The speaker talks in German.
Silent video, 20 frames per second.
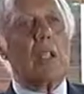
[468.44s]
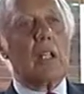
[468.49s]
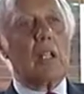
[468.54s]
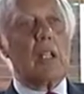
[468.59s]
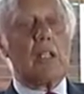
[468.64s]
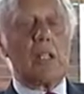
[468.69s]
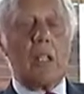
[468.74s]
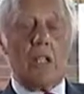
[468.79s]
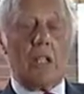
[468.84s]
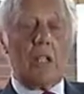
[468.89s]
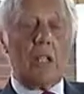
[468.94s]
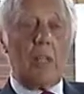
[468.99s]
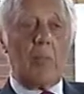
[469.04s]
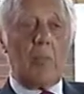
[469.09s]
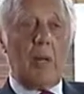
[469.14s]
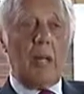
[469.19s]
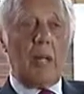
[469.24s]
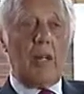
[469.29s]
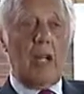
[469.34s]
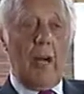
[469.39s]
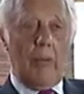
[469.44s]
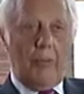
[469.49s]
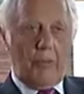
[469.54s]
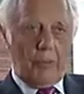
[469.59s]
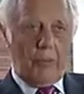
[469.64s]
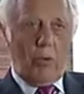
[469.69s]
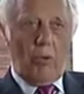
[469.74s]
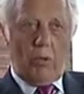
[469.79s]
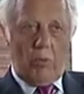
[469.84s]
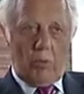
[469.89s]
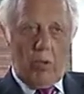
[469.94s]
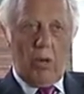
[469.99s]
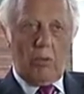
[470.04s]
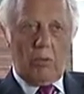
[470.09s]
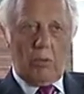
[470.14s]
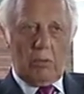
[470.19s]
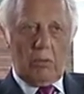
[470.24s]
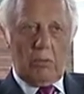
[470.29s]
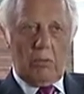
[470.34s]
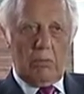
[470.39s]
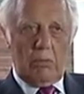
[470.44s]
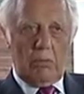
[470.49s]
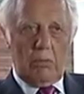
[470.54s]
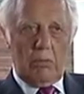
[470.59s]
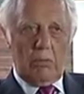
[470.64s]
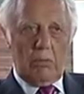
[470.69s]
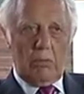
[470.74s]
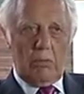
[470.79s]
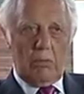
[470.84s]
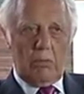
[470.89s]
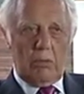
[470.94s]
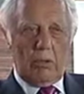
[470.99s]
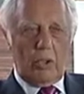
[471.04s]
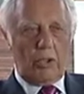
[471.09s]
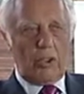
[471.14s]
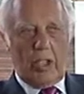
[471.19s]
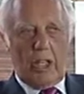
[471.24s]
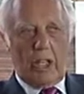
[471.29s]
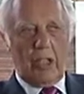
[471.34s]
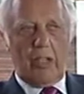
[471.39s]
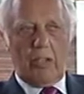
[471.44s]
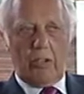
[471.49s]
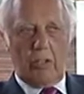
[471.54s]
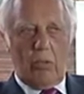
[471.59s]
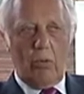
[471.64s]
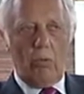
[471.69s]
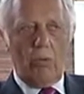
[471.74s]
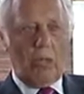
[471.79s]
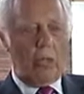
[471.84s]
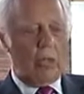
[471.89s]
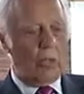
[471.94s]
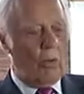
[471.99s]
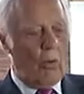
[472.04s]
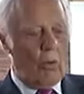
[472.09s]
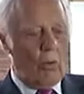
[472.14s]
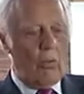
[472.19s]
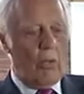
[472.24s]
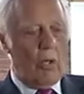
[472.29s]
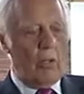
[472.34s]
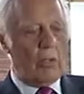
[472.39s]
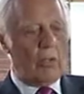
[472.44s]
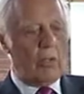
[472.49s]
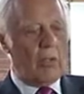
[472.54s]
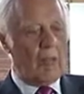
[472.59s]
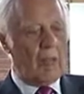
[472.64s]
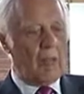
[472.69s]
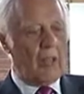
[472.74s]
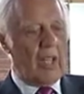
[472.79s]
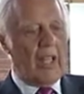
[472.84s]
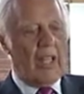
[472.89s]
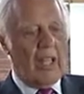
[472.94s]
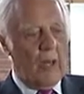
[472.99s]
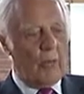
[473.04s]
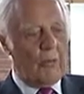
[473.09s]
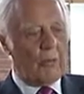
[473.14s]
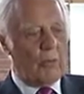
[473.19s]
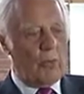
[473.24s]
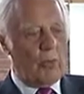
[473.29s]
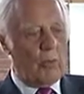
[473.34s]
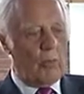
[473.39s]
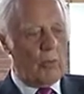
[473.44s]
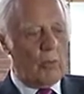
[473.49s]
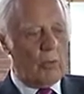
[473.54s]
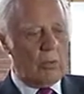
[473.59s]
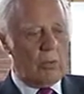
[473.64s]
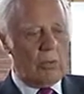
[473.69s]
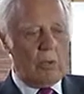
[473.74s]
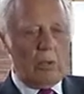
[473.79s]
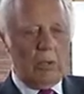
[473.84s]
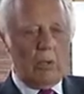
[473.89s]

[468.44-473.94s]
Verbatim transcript: Jetzt hat er mir einen Auftrag gemacht, der Schenk Toni damals, einen Auftrag gemacht,